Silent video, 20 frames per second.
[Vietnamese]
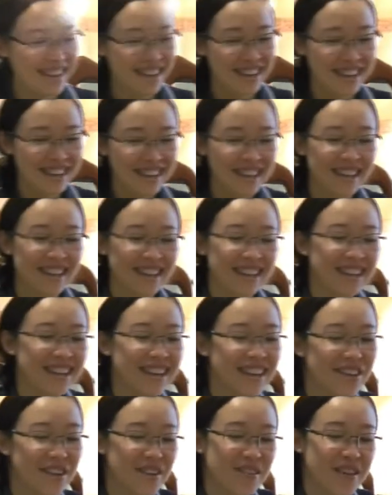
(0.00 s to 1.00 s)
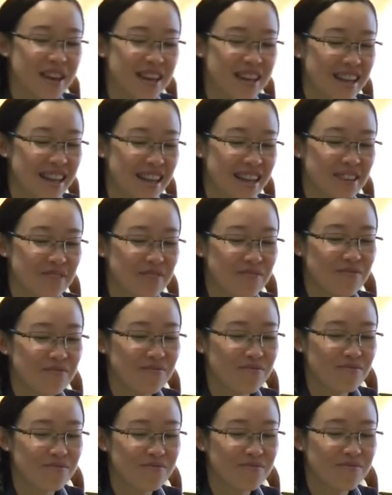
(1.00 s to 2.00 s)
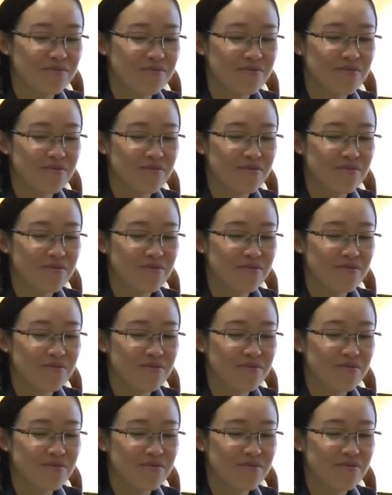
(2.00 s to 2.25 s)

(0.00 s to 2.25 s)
hiện sự chăm sóc, yêu thương vợ con.